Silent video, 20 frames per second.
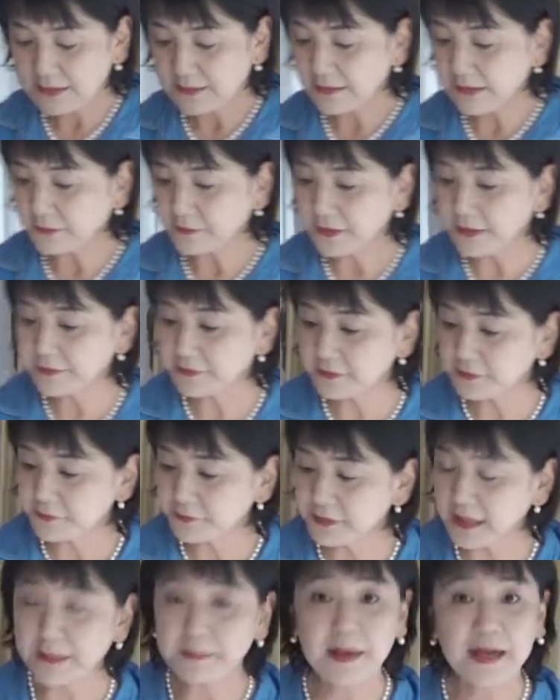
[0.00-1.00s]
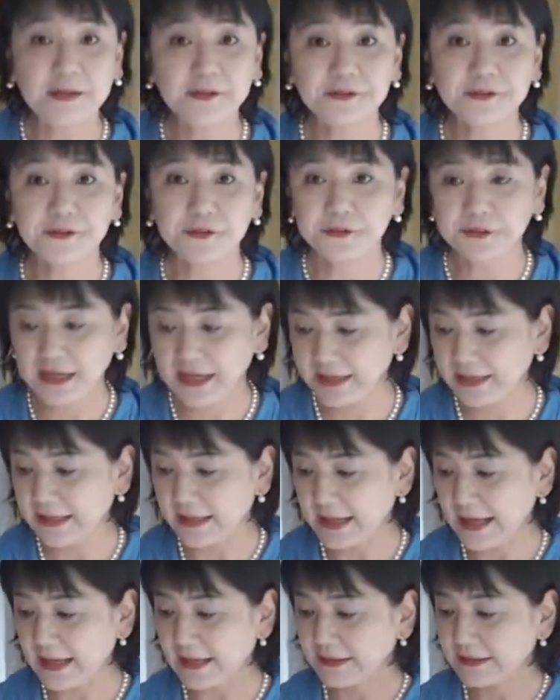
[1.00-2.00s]
じゃあ芍薬の名前の紹介
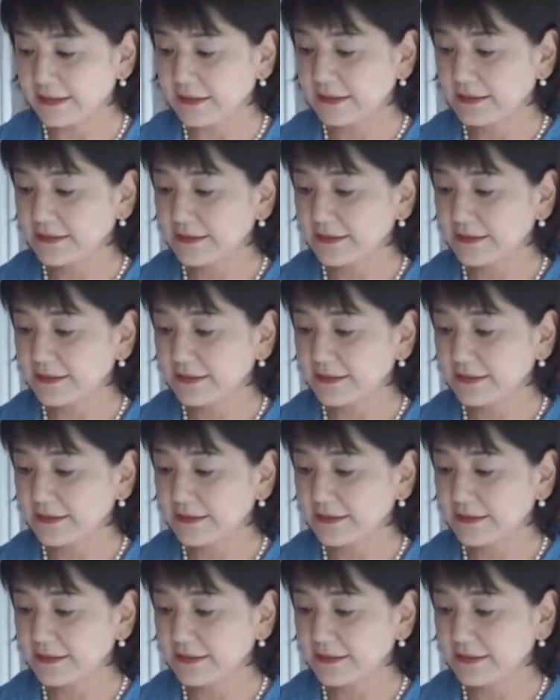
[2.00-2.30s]
から